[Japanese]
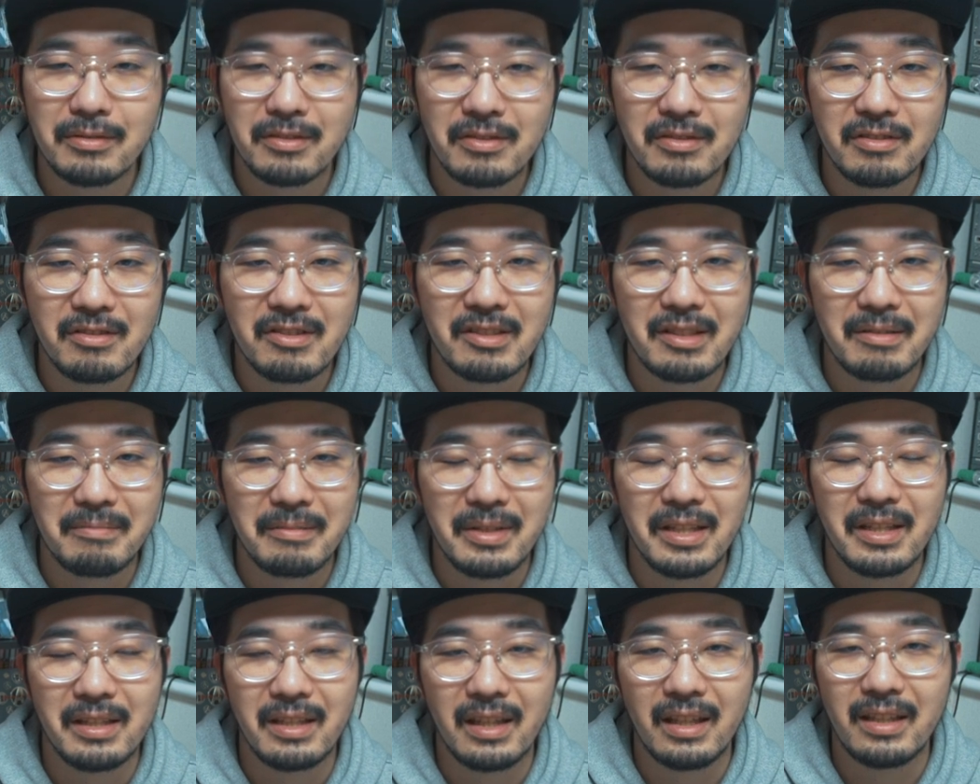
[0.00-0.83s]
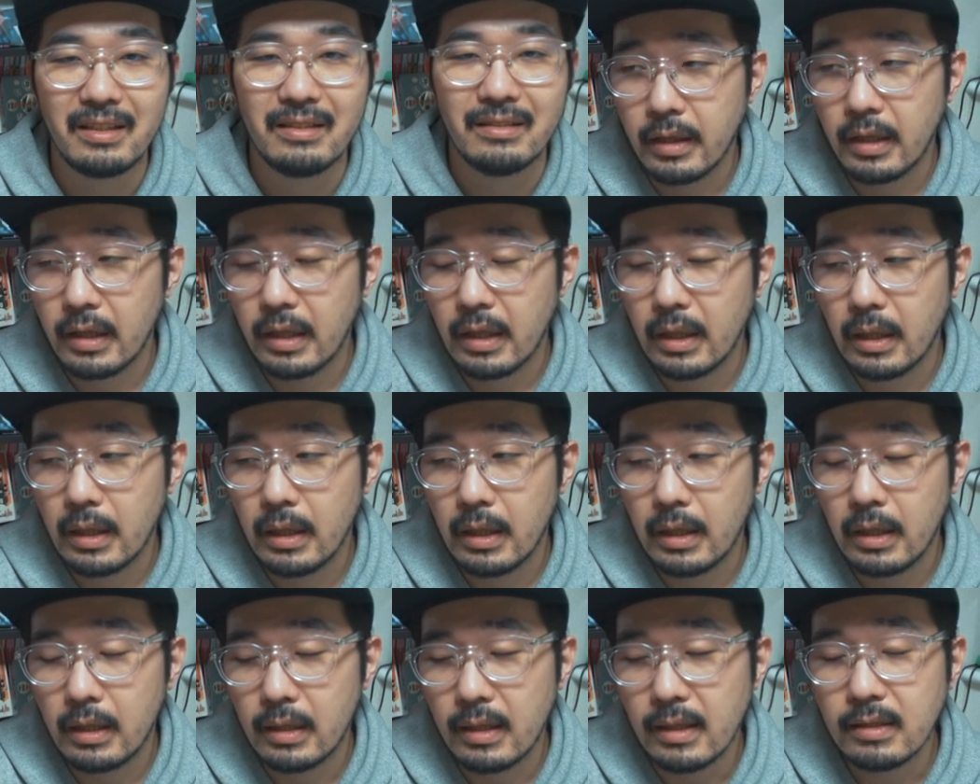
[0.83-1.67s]
走中にしか見えない。
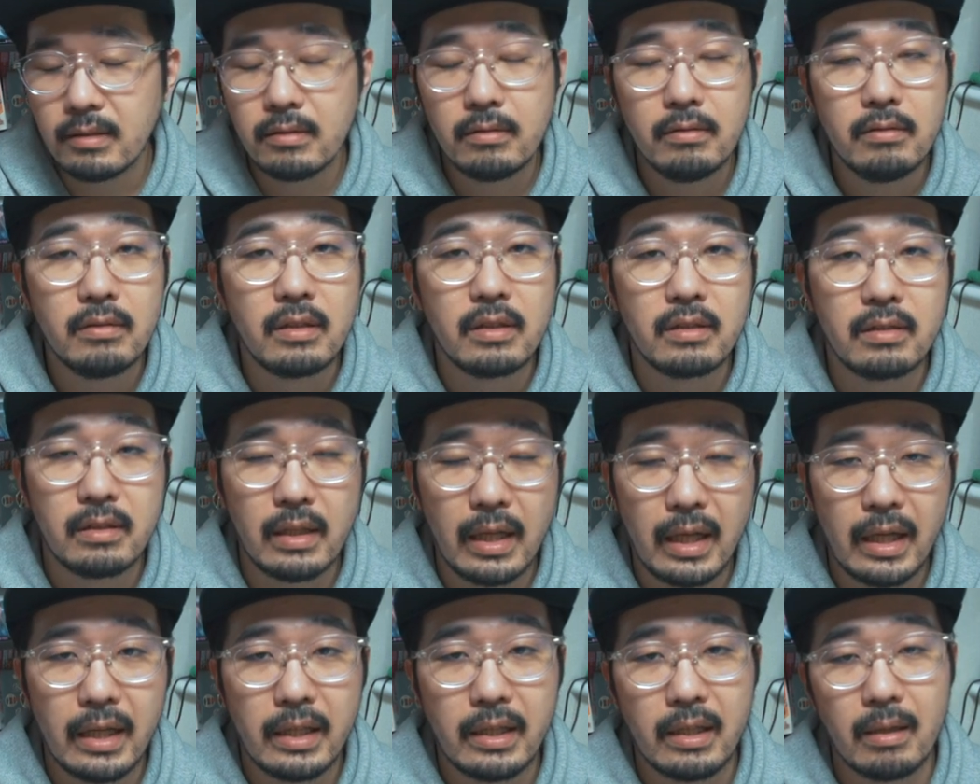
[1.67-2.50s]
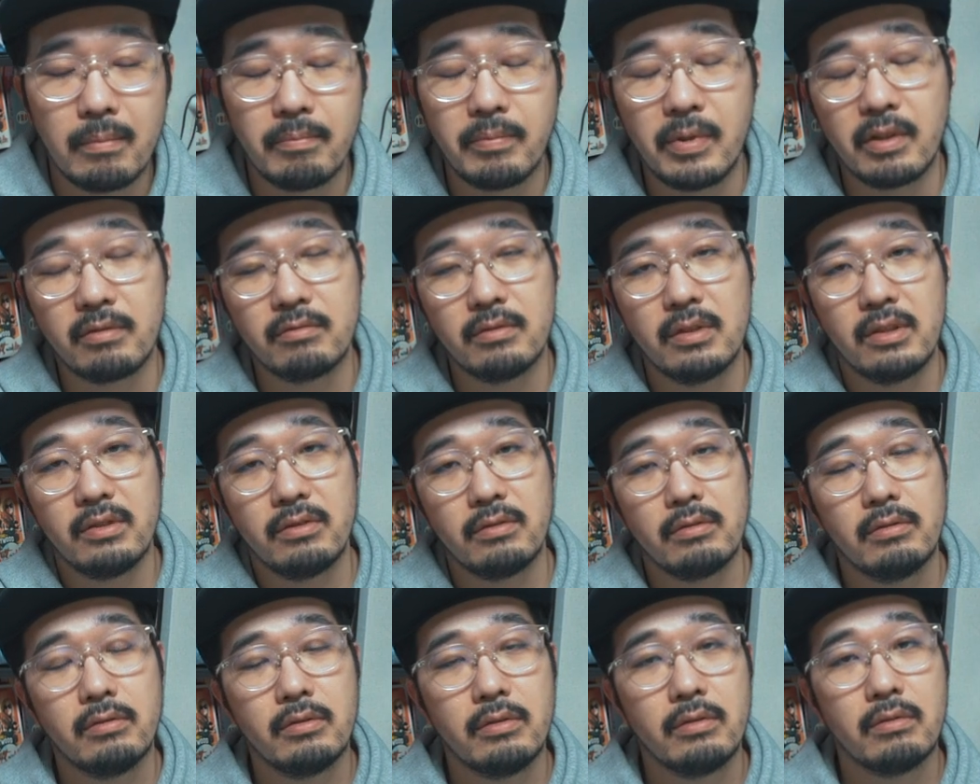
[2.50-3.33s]
えー、ラストですね。やっぱこれ
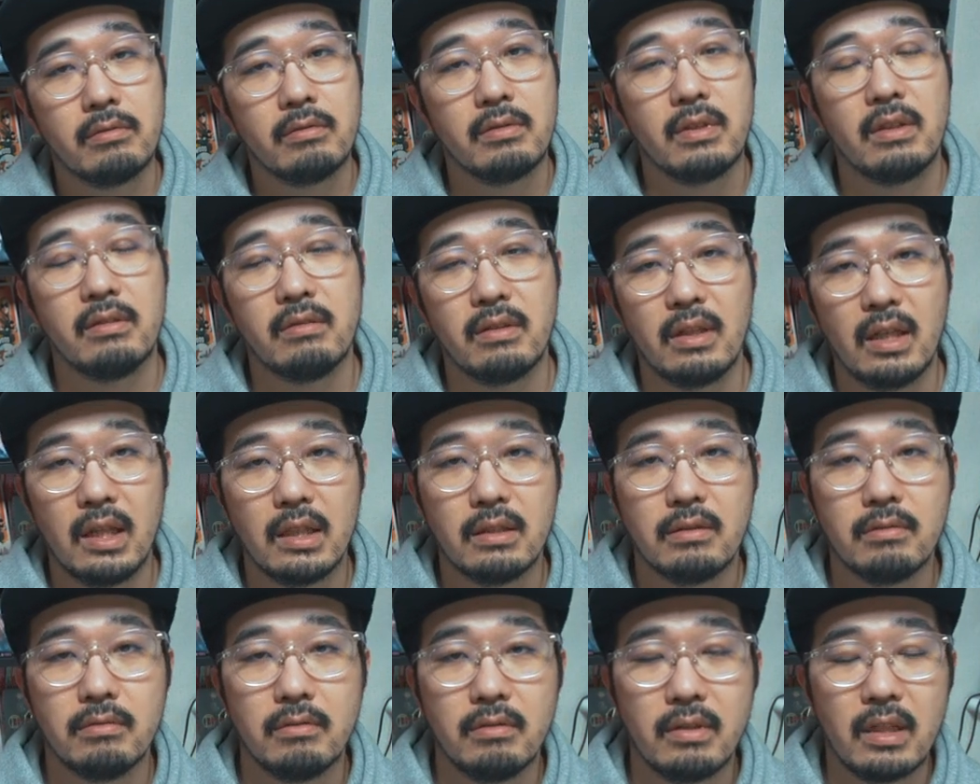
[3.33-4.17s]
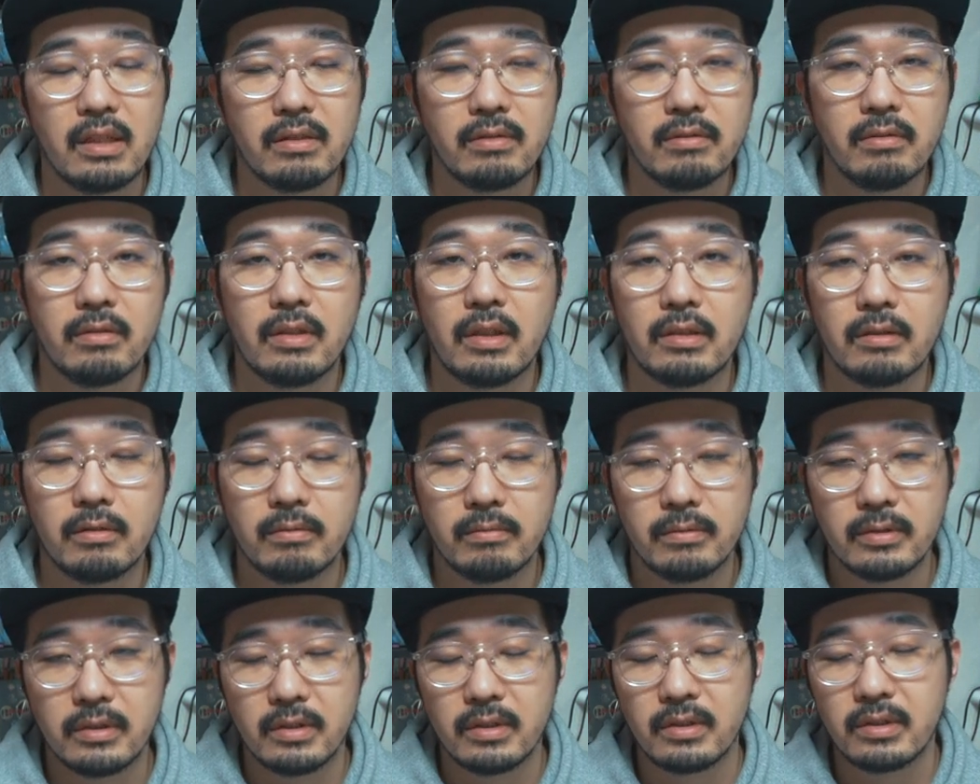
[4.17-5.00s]
重要なのが、すごいラストだと
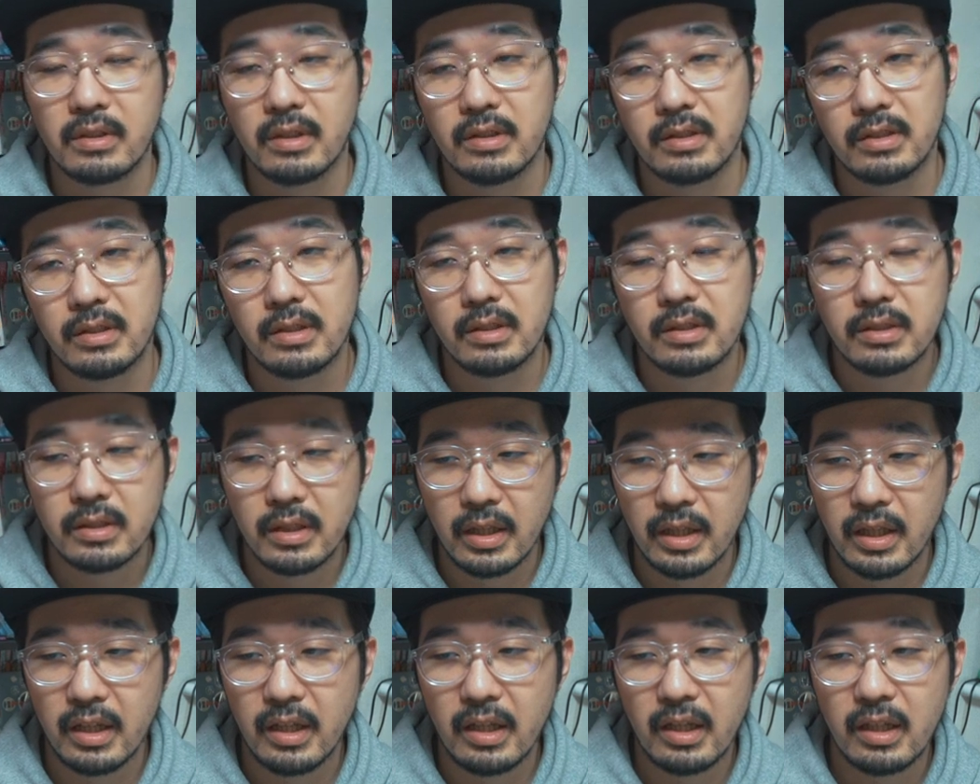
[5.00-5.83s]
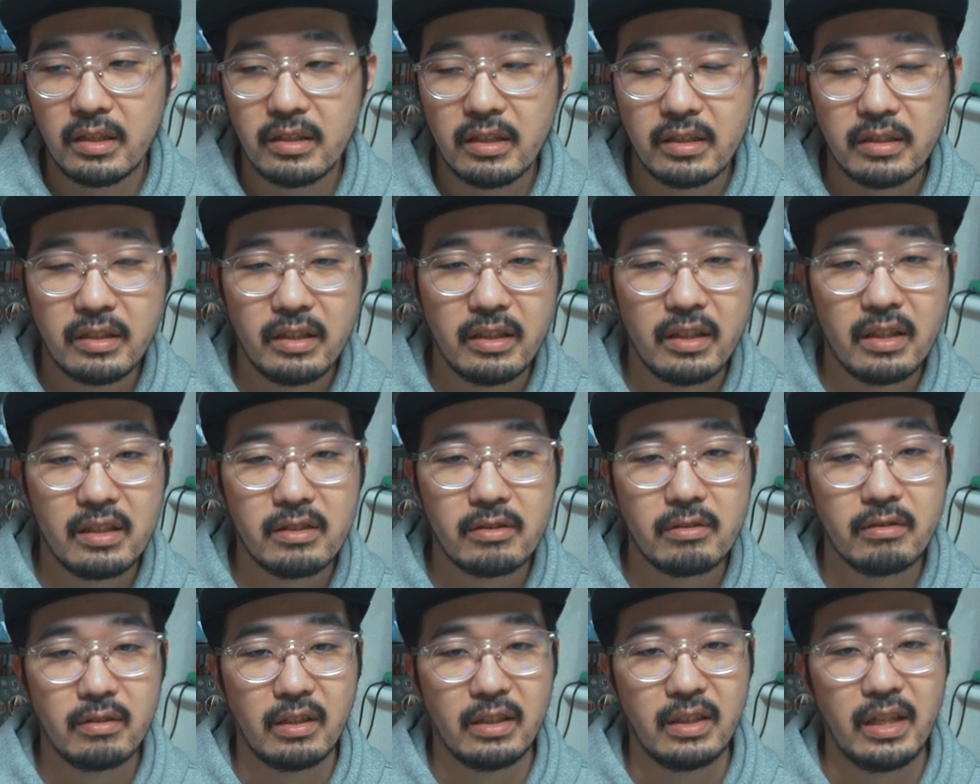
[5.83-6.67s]
思うんですけど、えー、
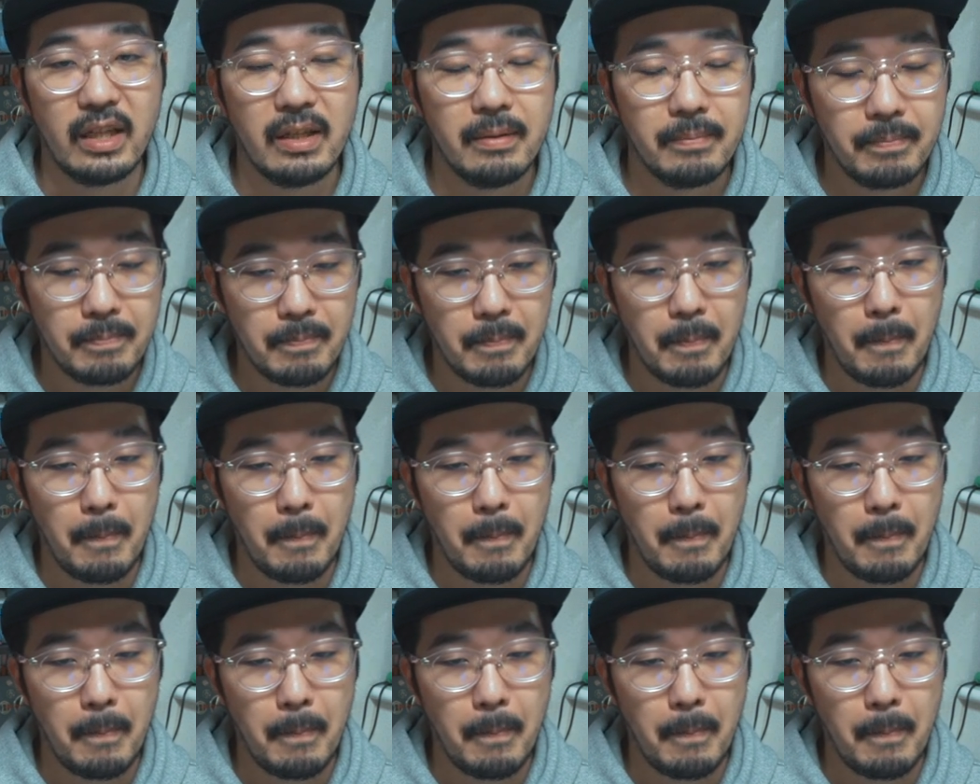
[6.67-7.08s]
アニャテイラジョーがね、